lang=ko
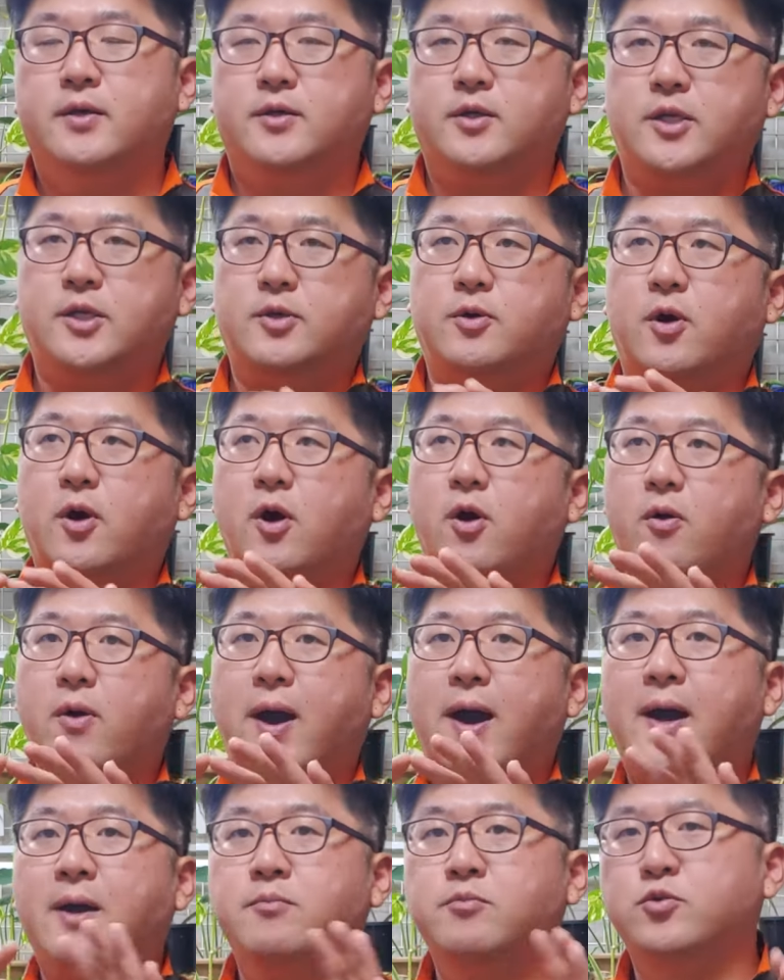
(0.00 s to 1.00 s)
그리고
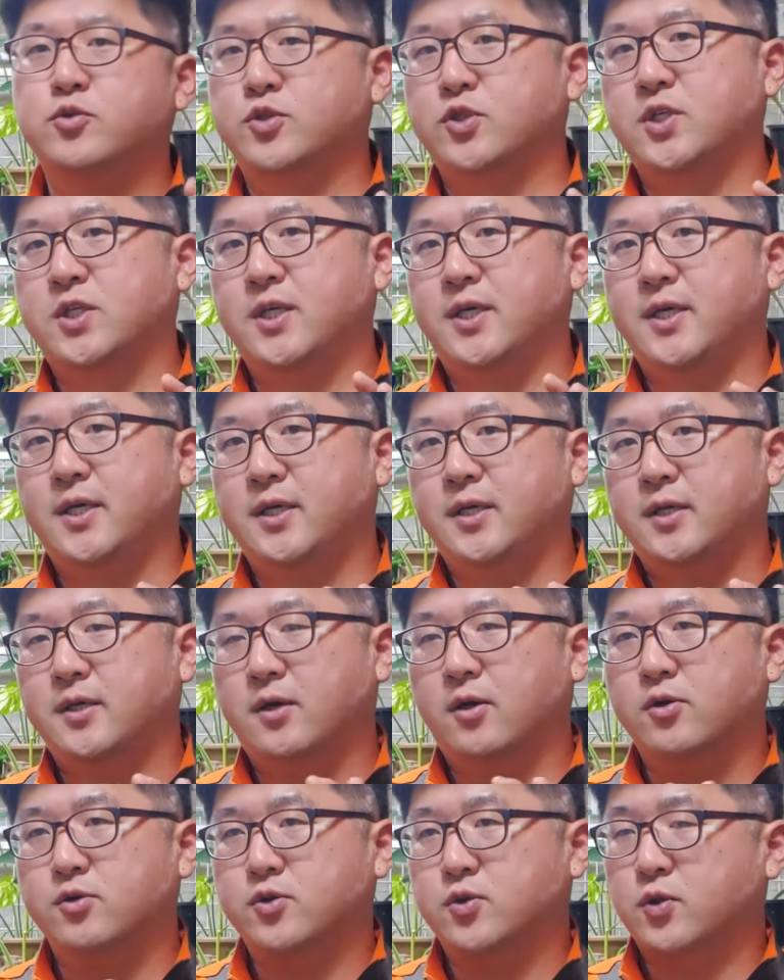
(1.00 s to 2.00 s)
화학물질이
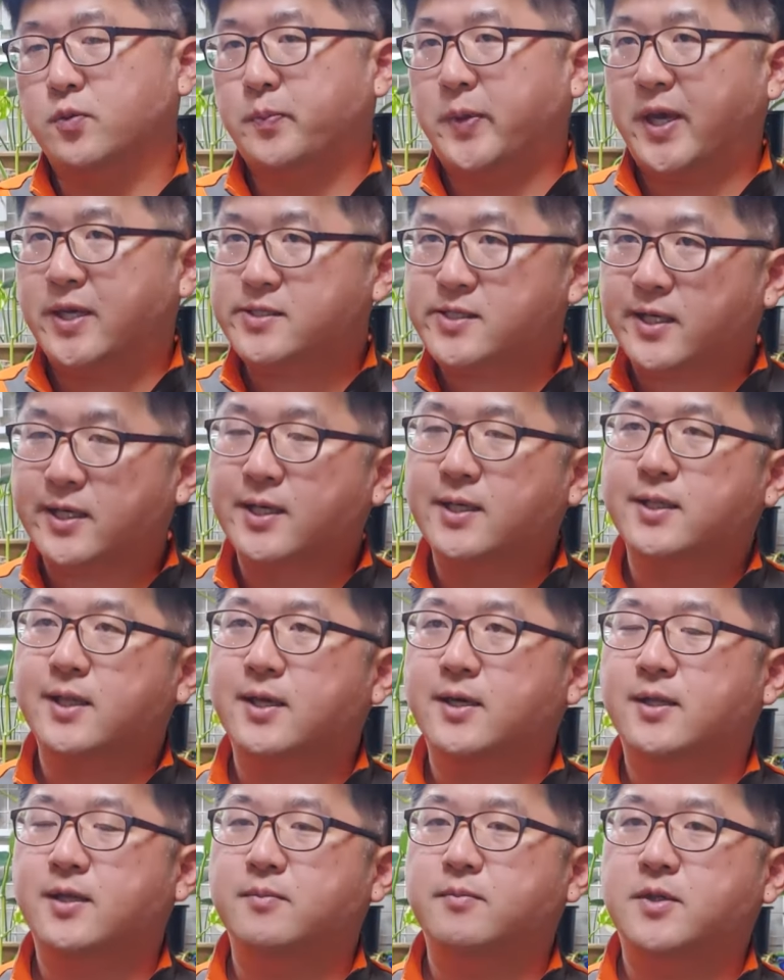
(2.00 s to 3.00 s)
어느 정도 배제가
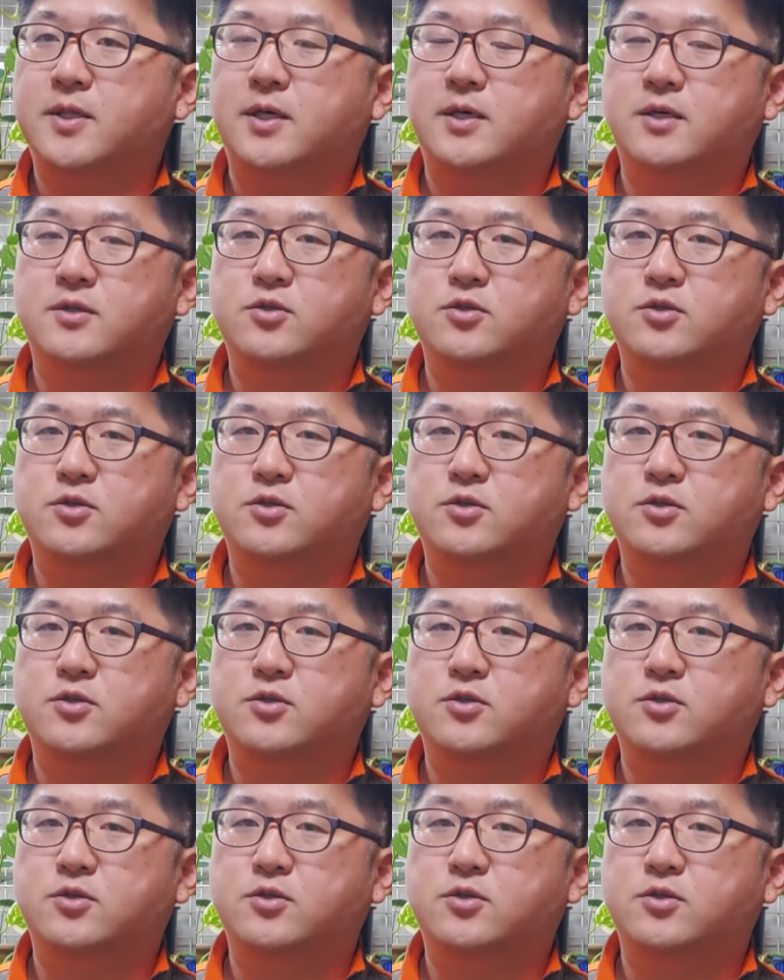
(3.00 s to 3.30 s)
돼야 됩니다.